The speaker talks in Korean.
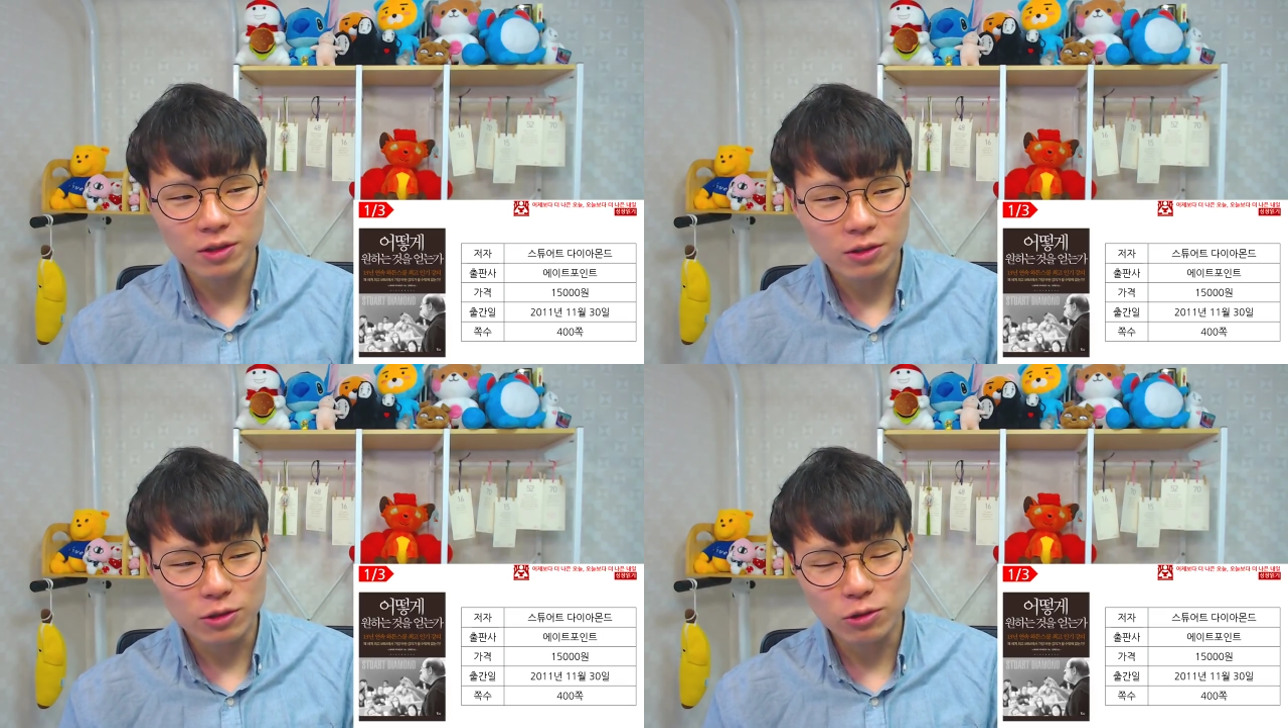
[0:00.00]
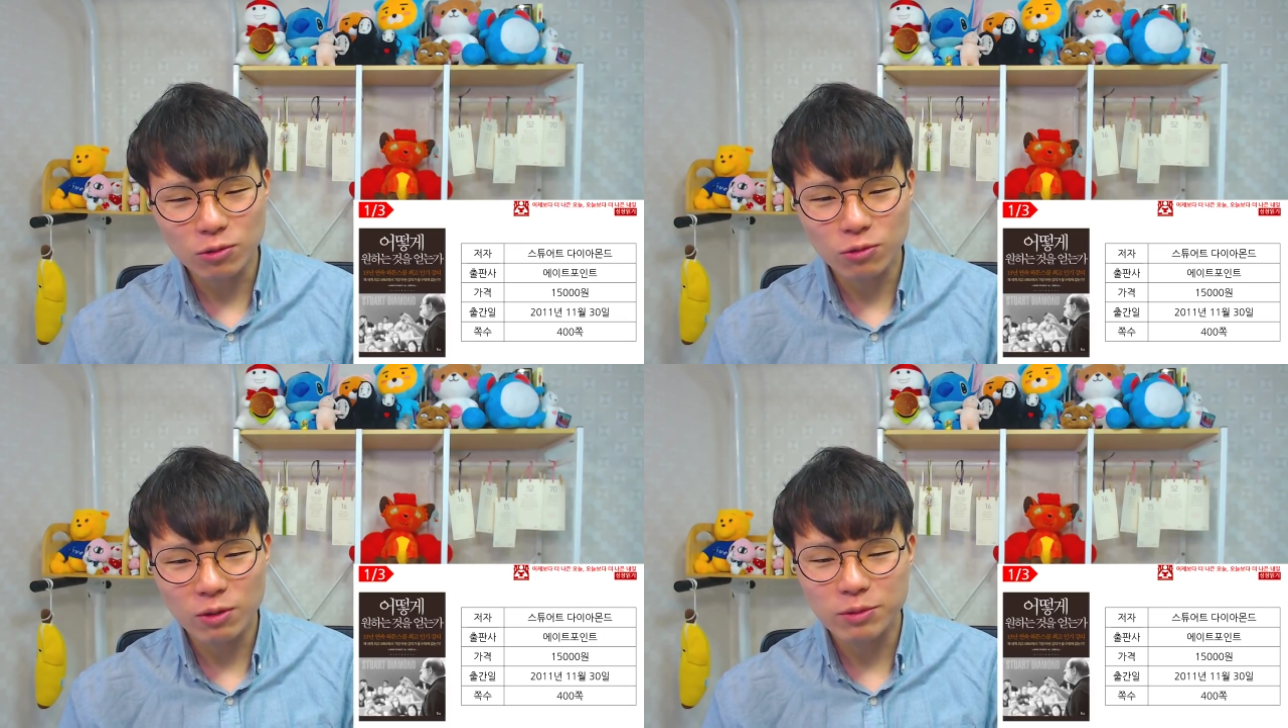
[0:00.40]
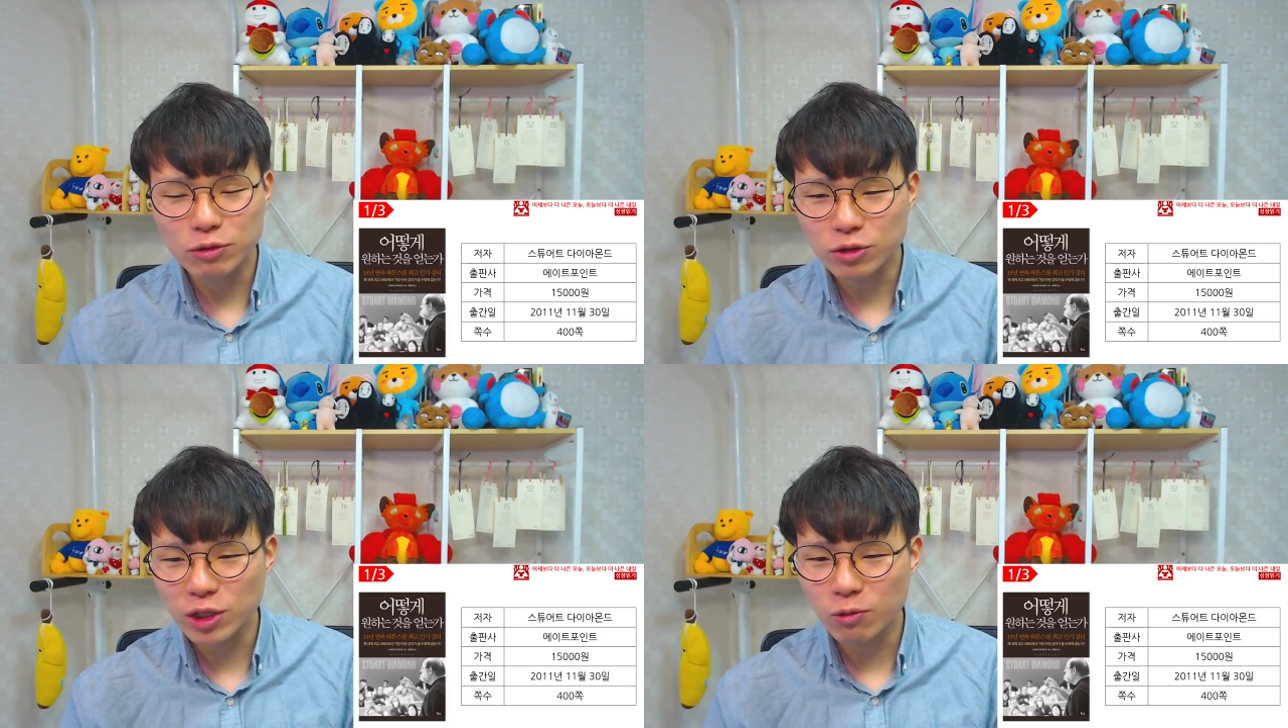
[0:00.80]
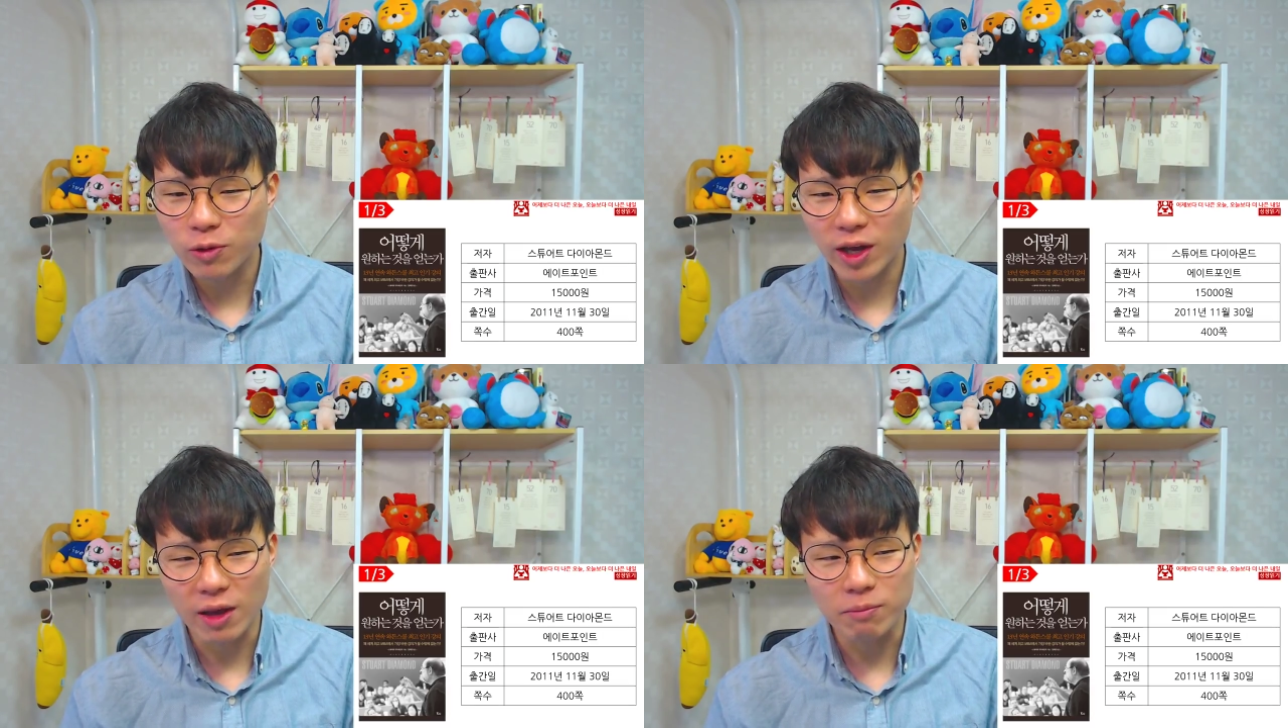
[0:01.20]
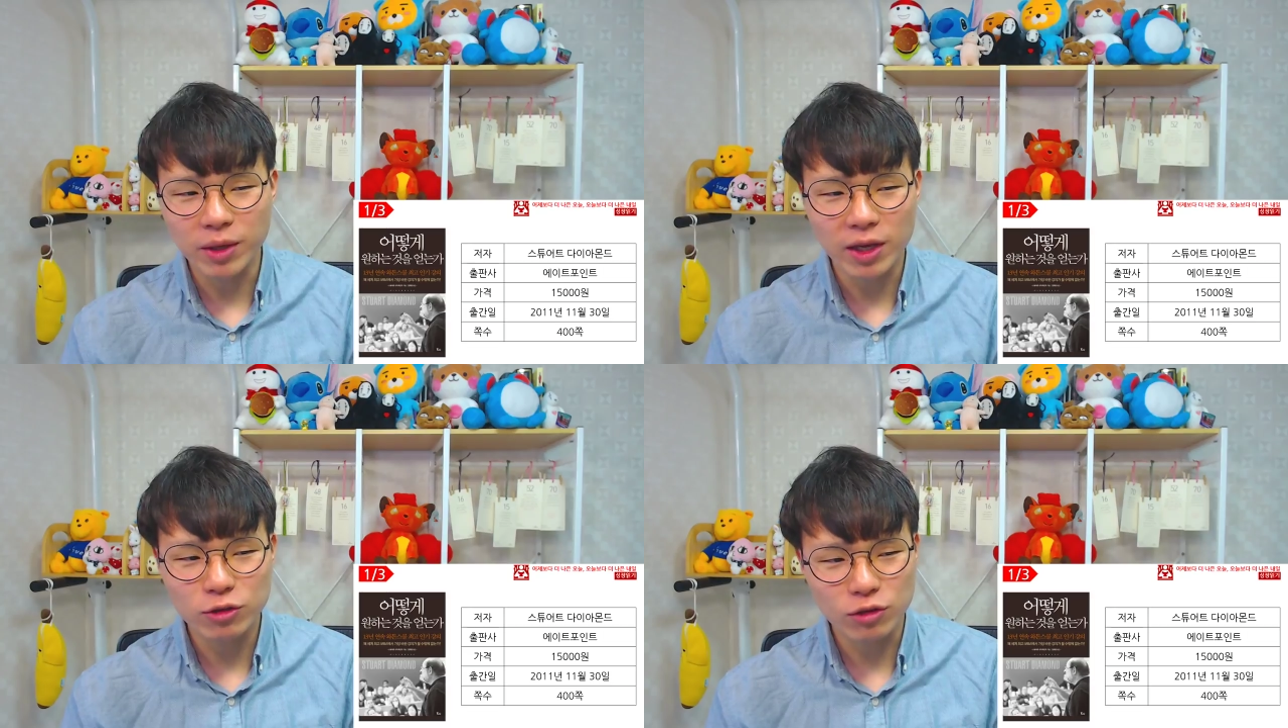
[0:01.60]
그 정도의 미국 최고의
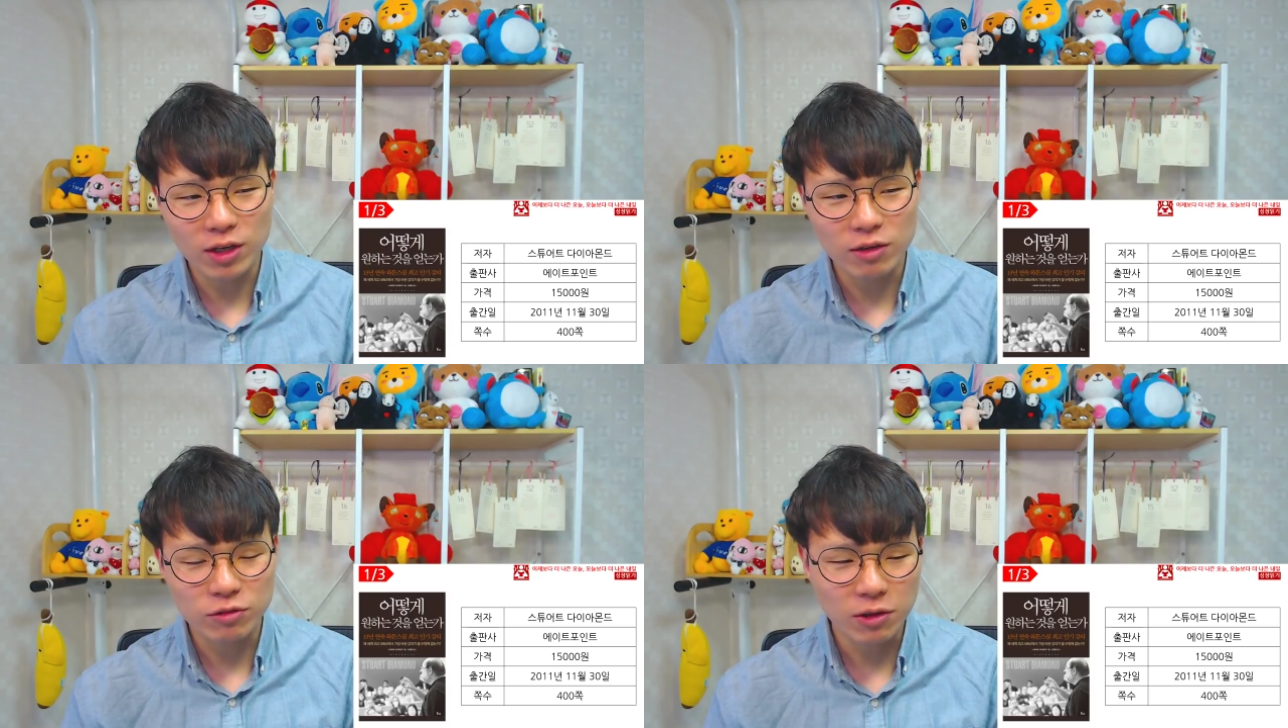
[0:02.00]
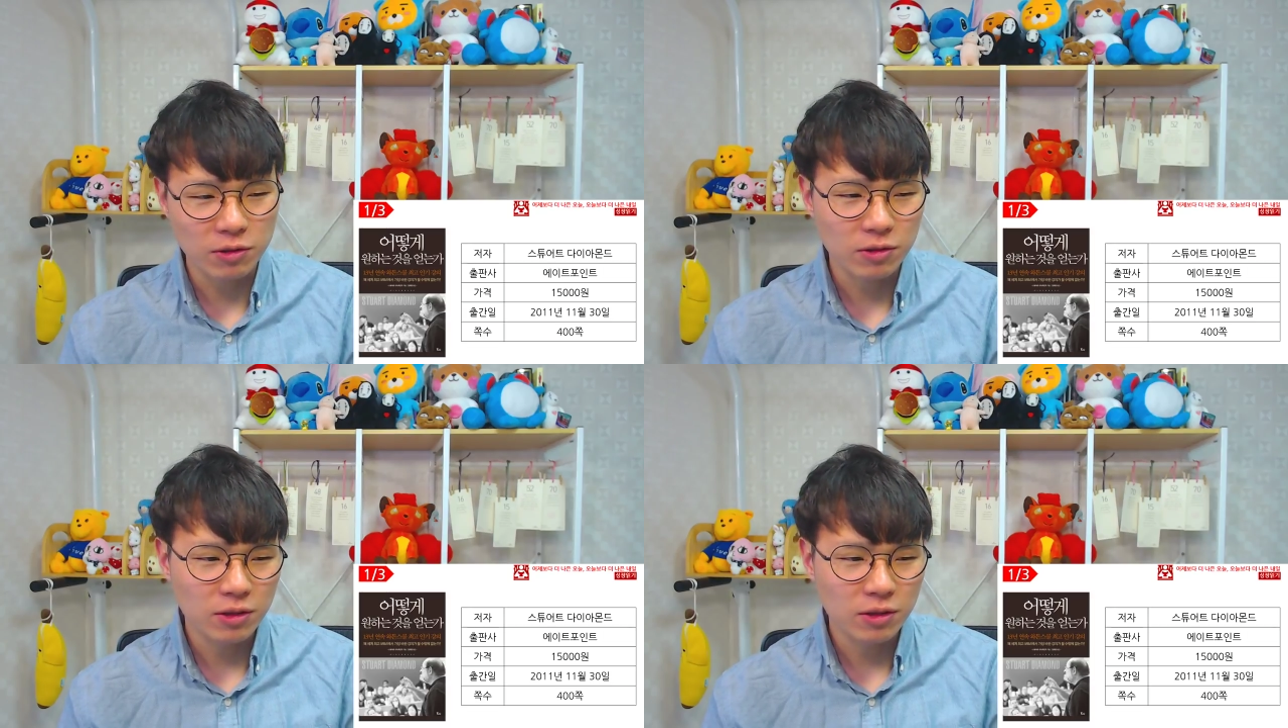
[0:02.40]
MBA 중 하나고요.